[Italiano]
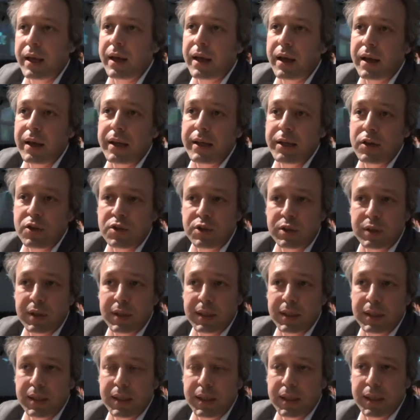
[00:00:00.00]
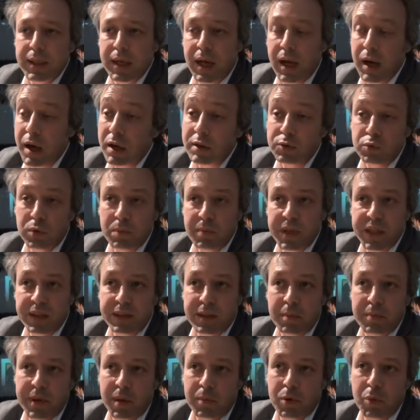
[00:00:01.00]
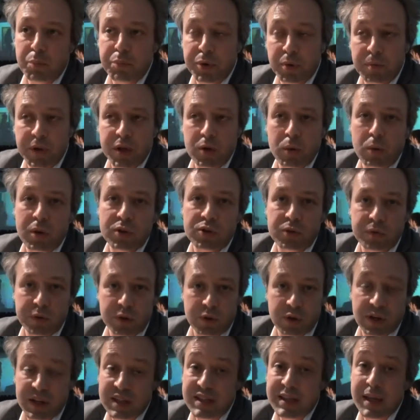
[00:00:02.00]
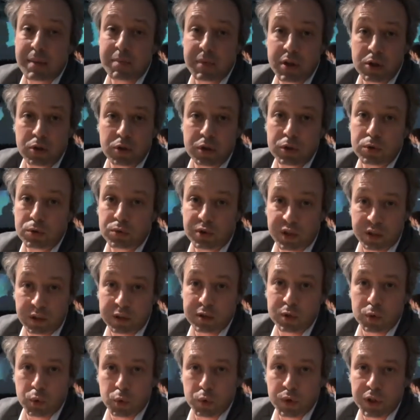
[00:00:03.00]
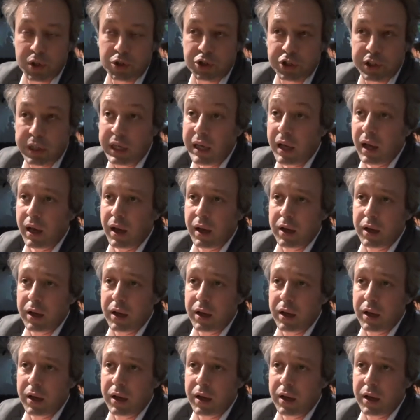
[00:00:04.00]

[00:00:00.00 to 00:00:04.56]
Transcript: eh, nostri, attualmente abbiamo più o meno 4,6 milioni di utenti unici,